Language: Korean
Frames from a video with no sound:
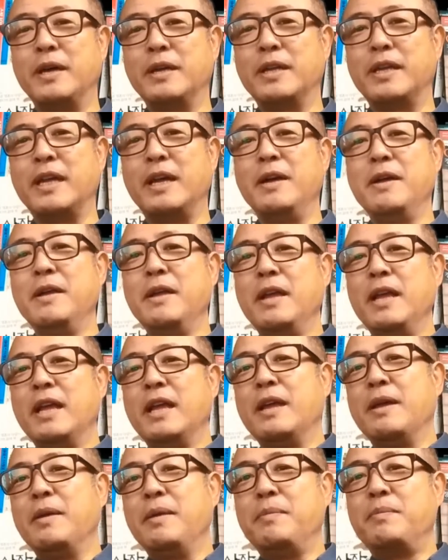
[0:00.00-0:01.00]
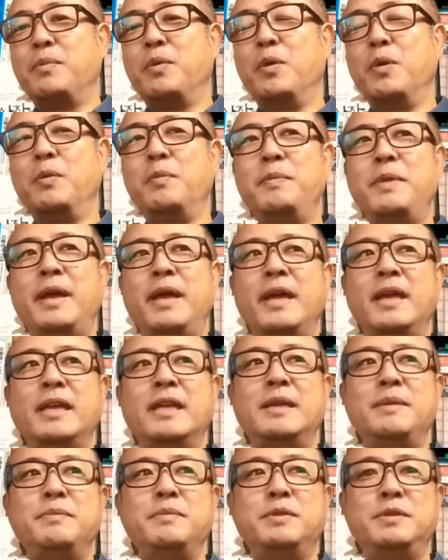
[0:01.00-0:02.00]
그러니까 몸의
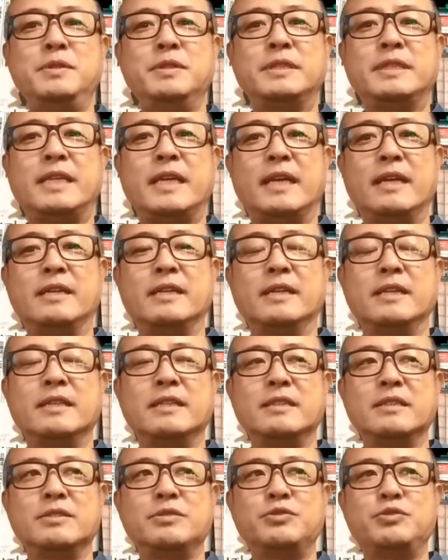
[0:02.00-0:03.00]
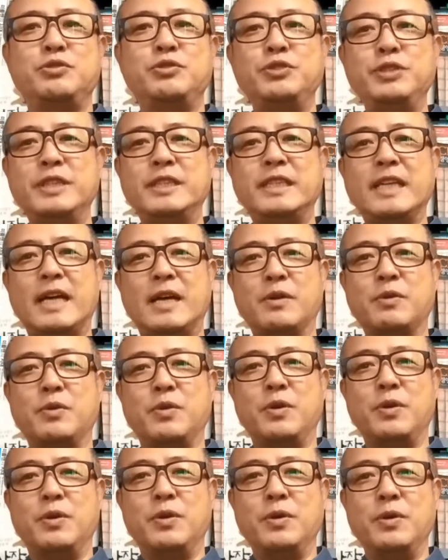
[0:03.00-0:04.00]
힘을 제, 줄이지
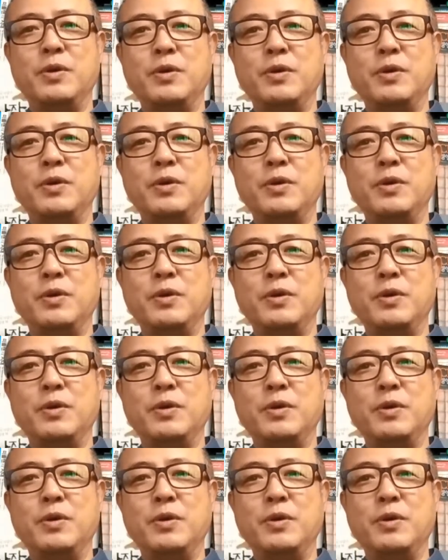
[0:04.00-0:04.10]
않고